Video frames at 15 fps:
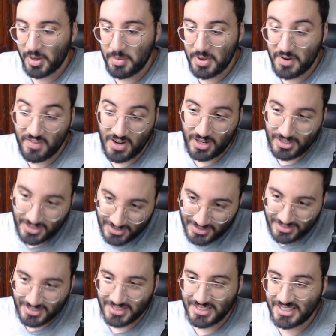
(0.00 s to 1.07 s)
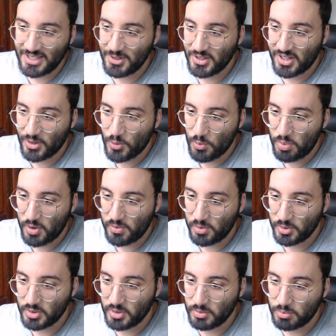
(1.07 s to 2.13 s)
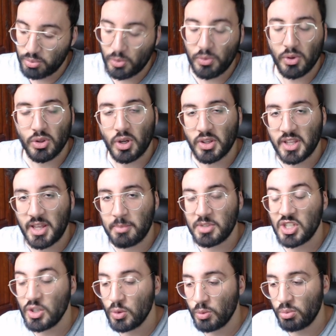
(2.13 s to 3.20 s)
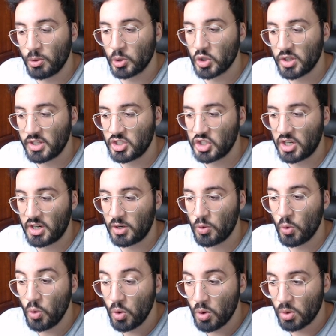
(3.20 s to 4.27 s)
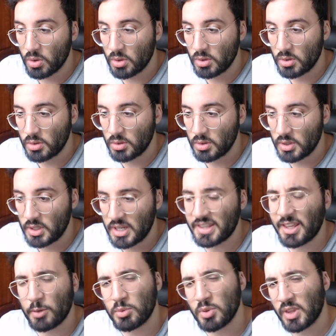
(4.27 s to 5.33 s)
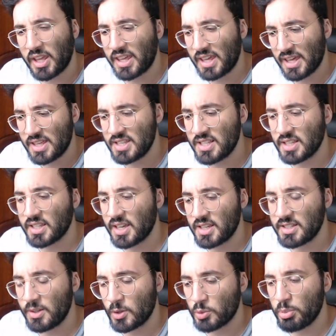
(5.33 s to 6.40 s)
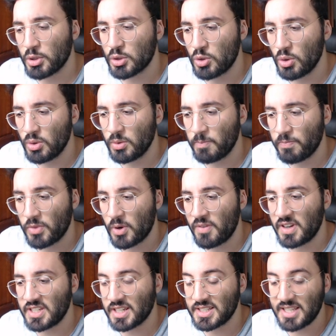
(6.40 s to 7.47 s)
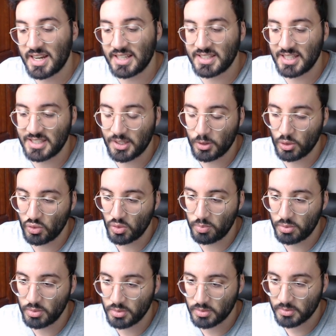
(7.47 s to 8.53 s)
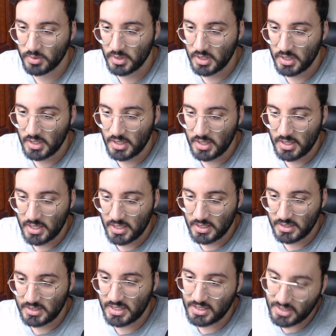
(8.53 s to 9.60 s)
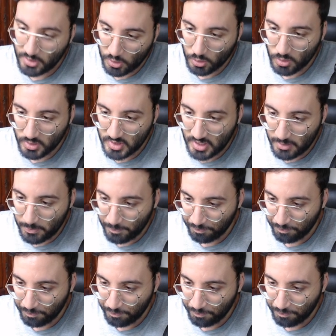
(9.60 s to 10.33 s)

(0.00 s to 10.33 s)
bien avoir c'est le dragon profondeur d'un. Un petit doublon j'en ai déjà un. Ou L'interruption de Dragaki, ça serait excellent. Je pense que, on va dire, celle-là, c'est celle que je veux plus. Celle-ci en deuxième.